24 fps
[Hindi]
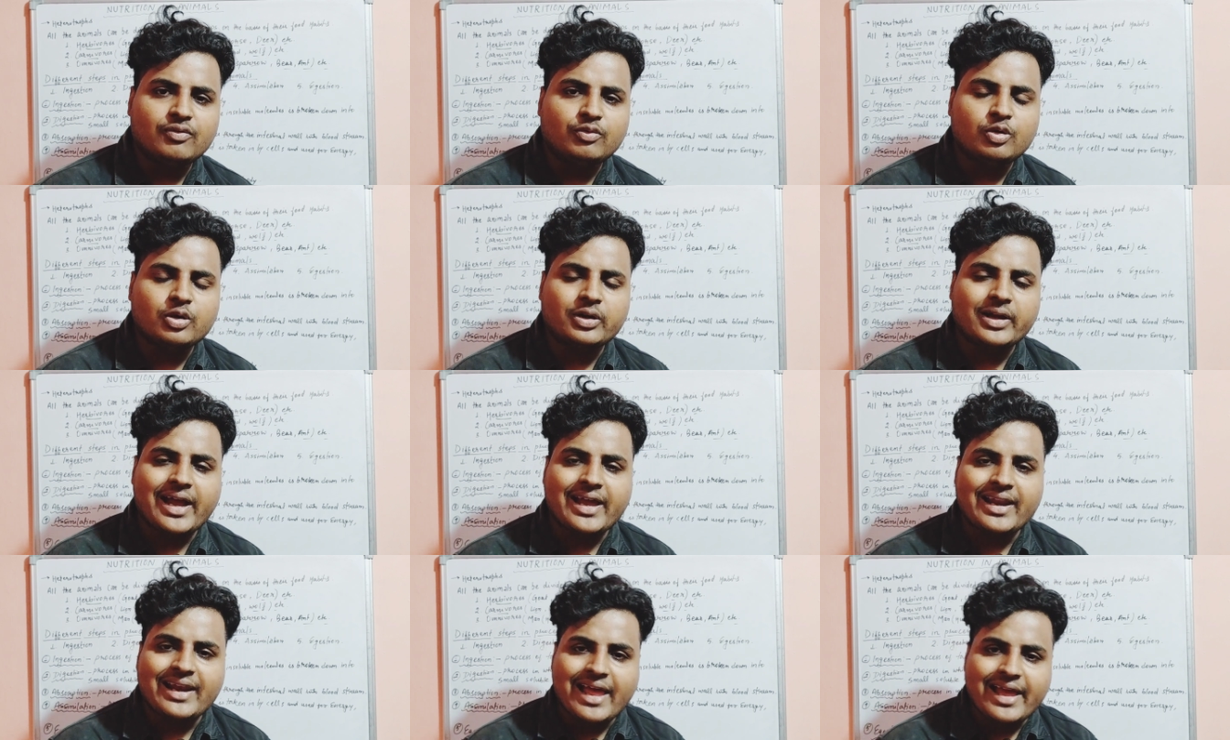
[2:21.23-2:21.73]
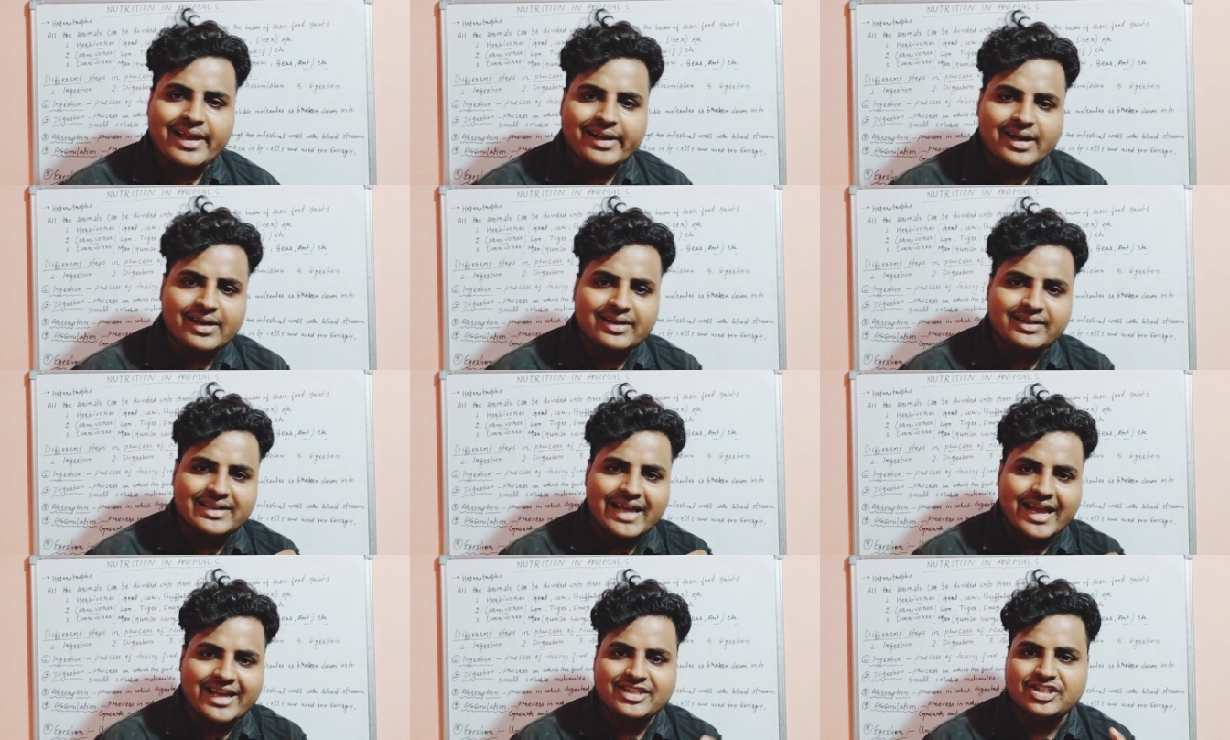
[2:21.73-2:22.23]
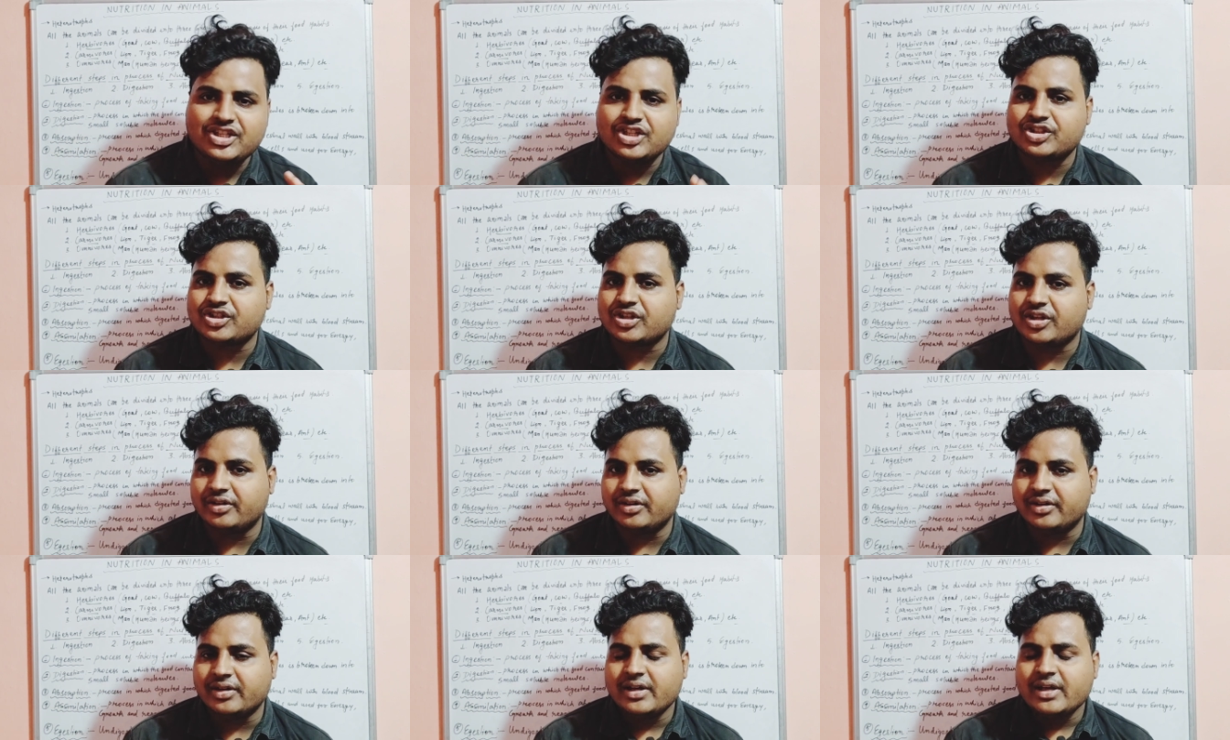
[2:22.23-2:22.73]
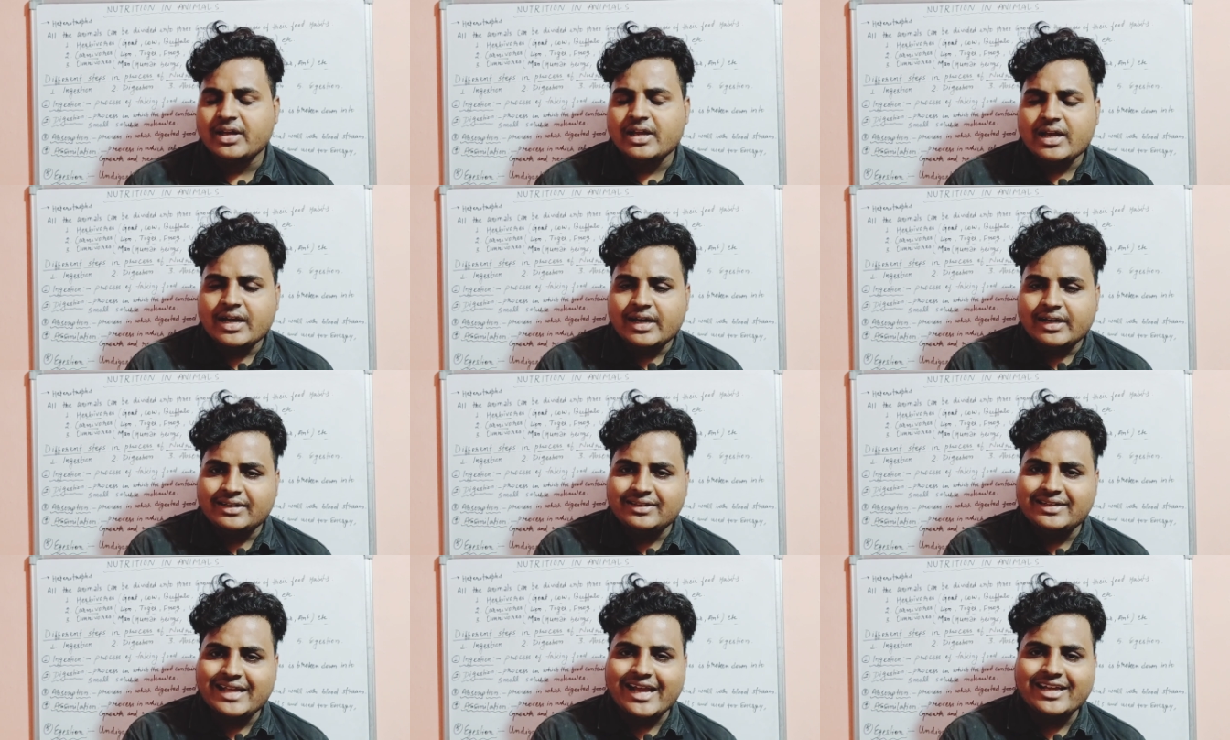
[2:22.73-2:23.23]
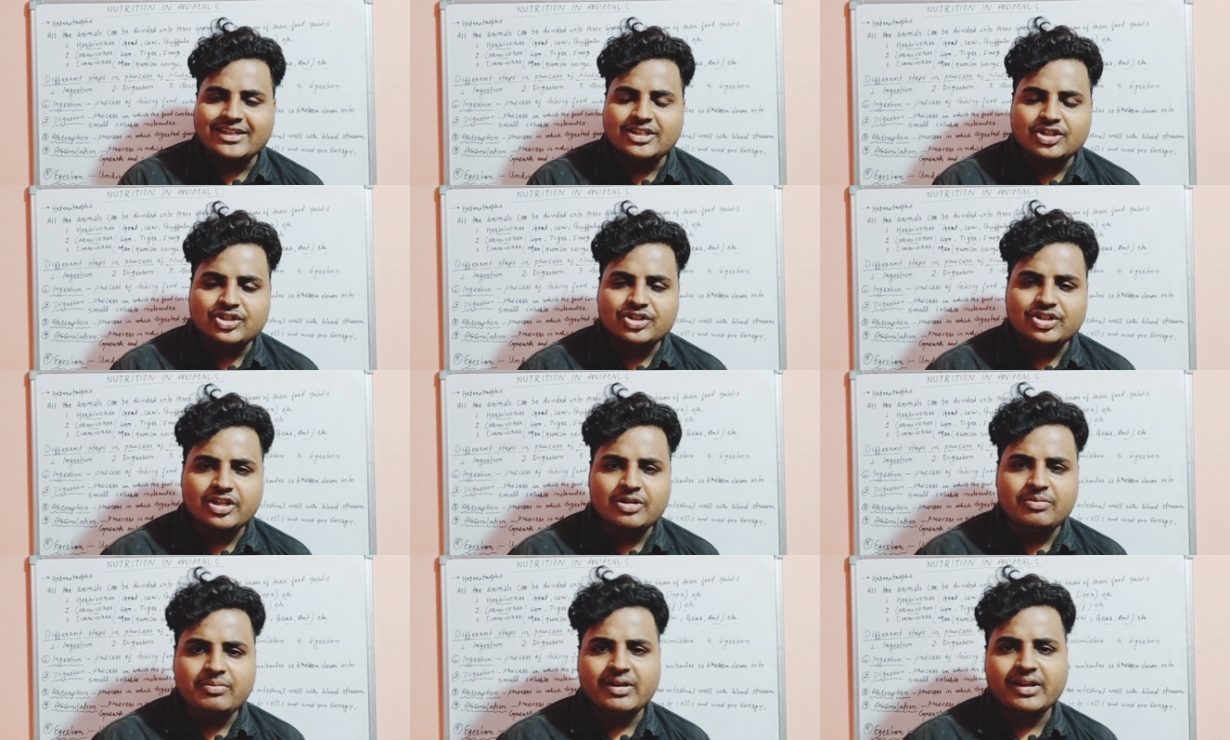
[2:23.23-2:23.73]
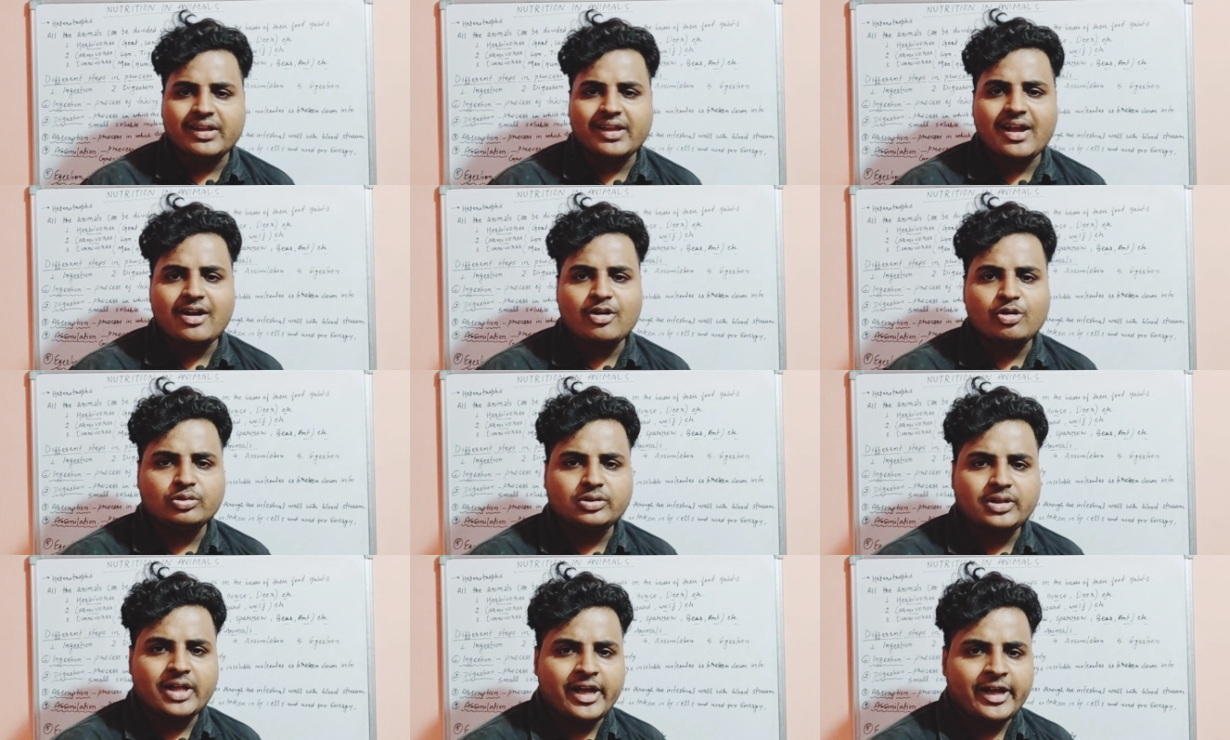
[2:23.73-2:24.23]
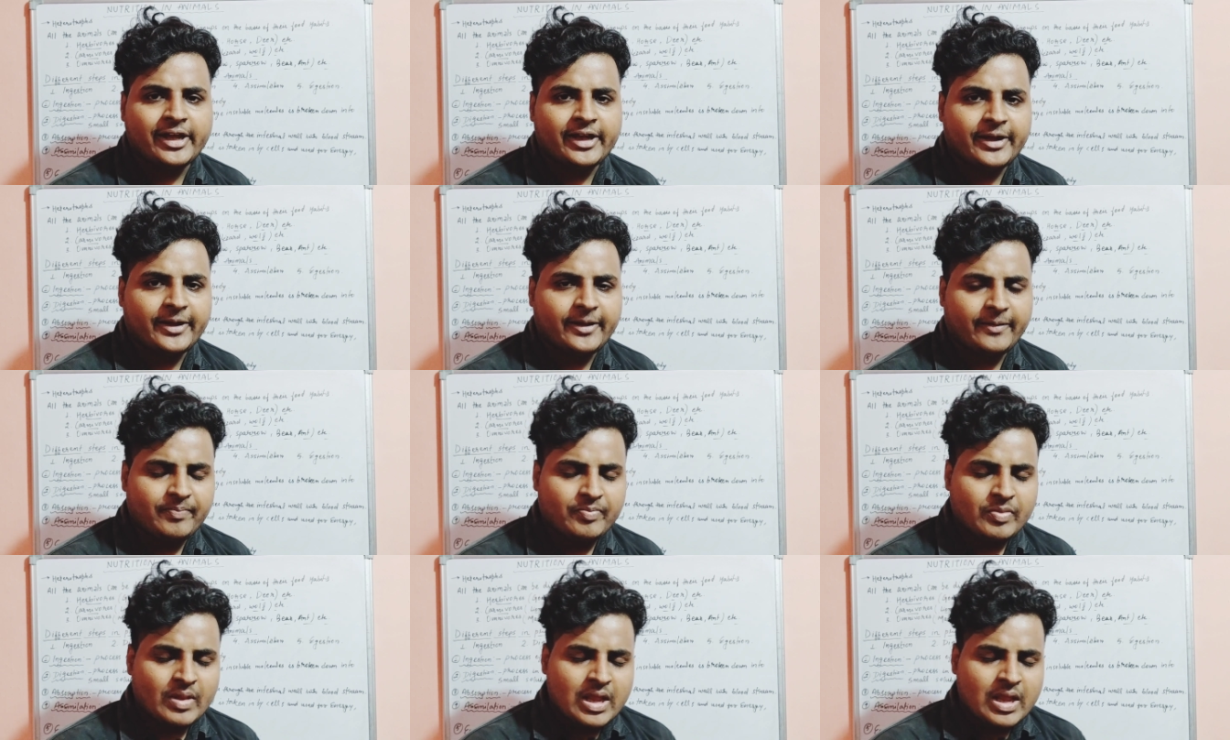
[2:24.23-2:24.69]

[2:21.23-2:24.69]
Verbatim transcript: वो कहलाएगा डाइजेशन डाइजेशन में क्या होता है